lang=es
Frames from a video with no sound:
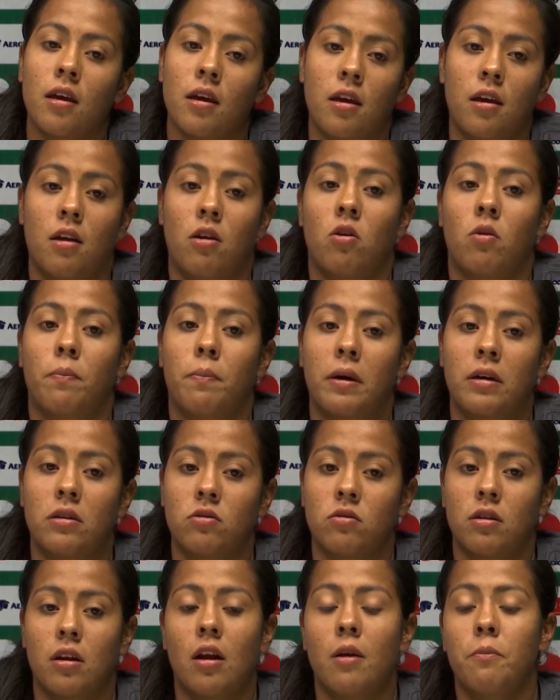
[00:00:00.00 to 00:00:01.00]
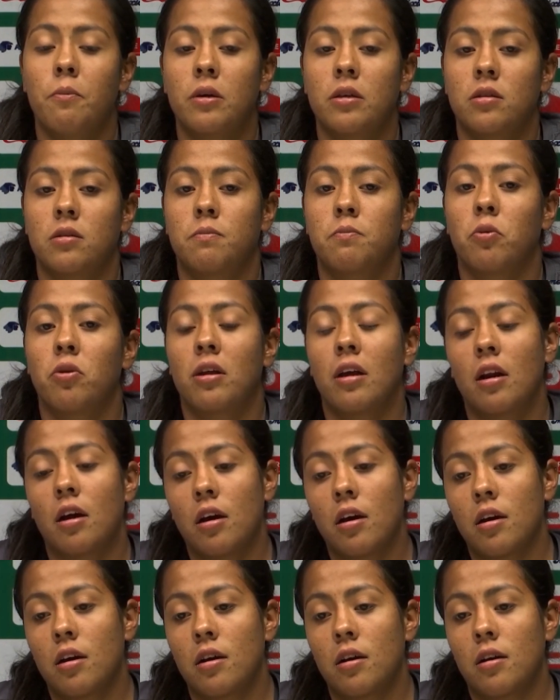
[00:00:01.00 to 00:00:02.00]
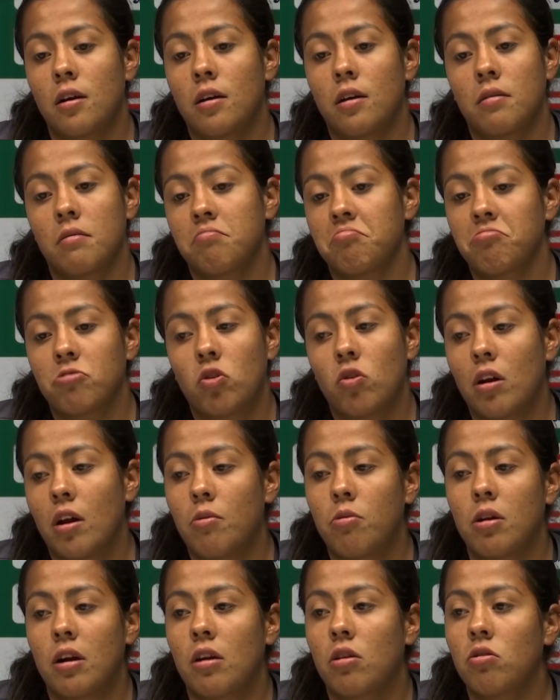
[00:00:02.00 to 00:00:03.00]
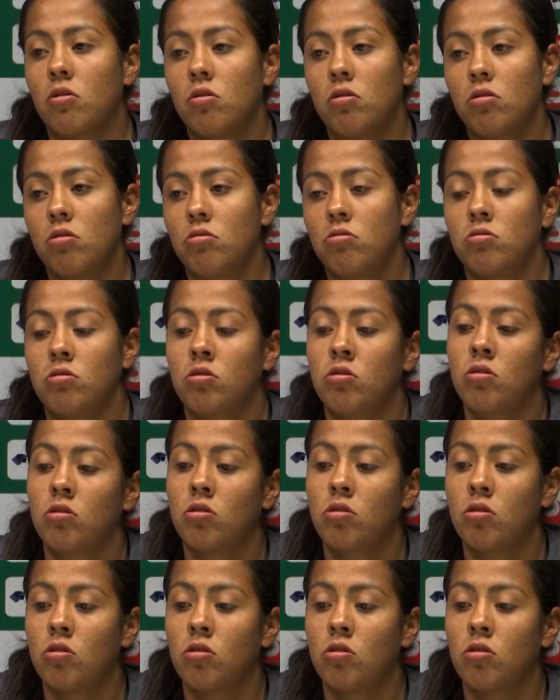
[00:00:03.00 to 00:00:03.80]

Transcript: Y en lo personal, pues poder ah, colaborar con,